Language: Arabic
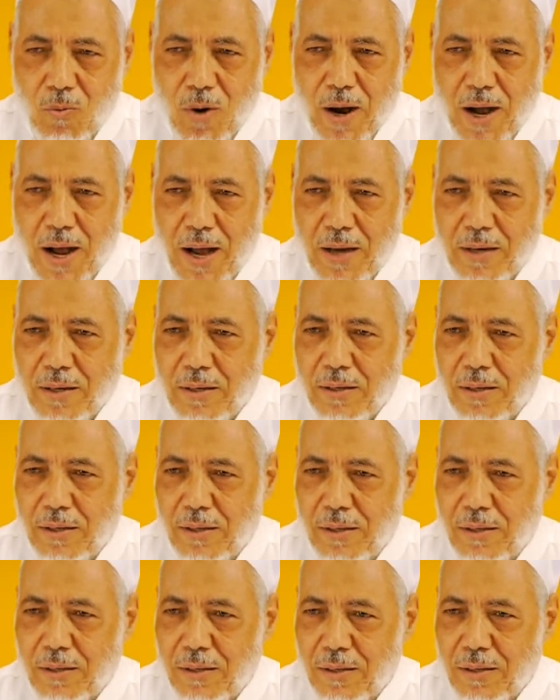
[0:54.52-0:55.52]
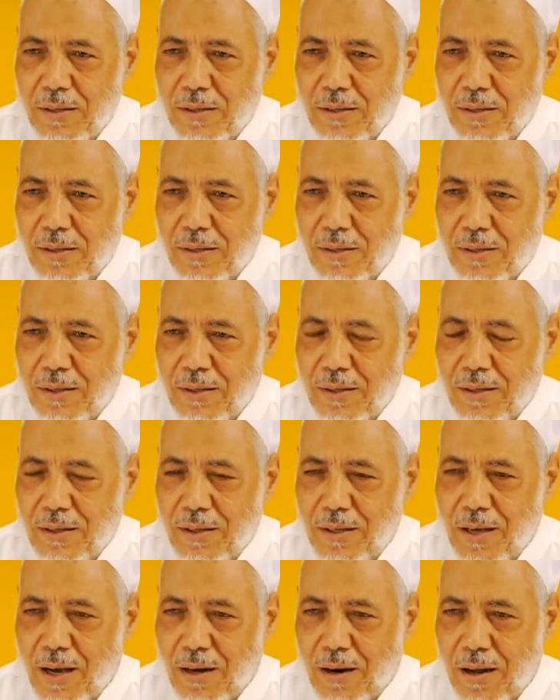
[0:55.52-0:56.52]
وأن
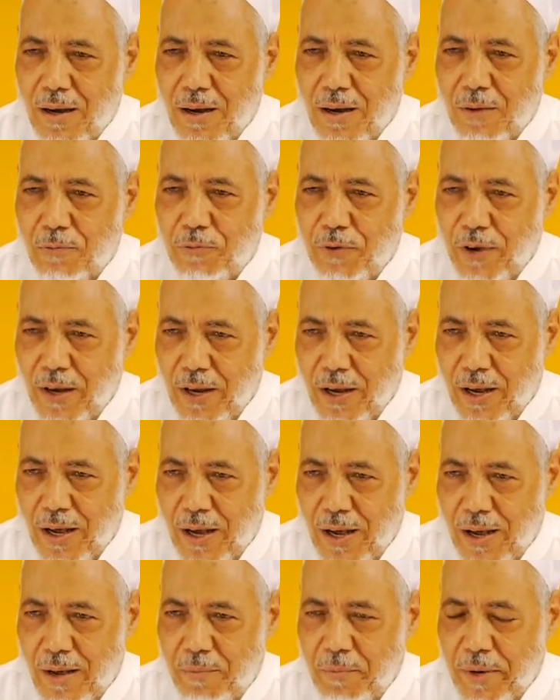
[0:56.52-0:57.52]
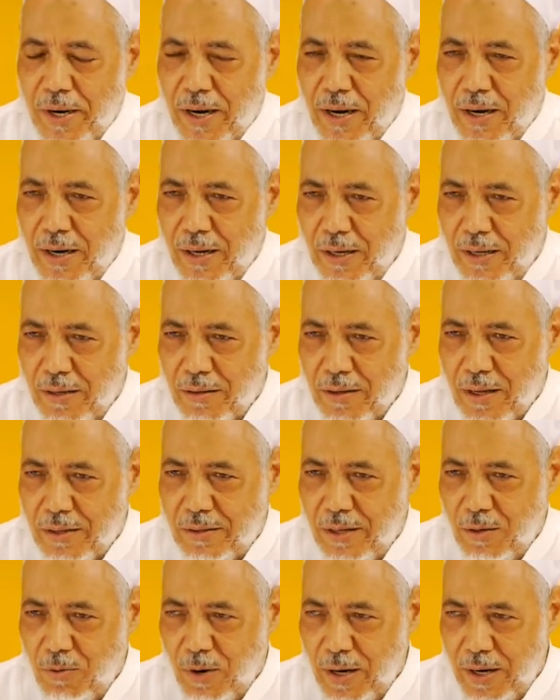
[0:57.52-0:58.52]
يرى فيها من
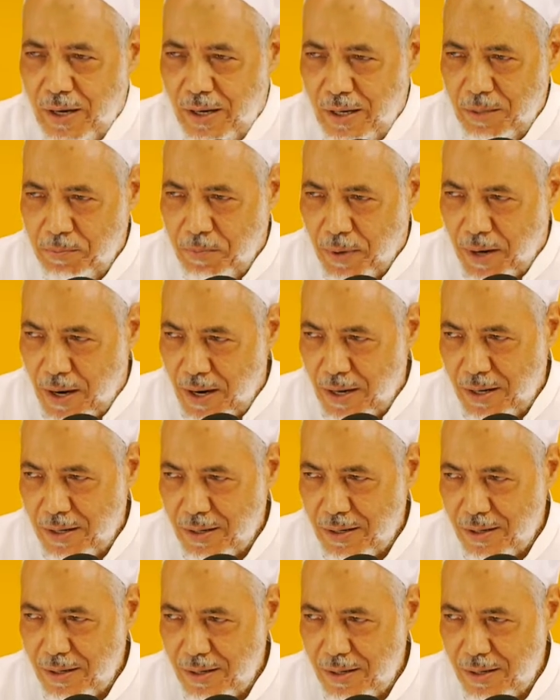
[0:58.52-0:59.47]
العظة والعبرة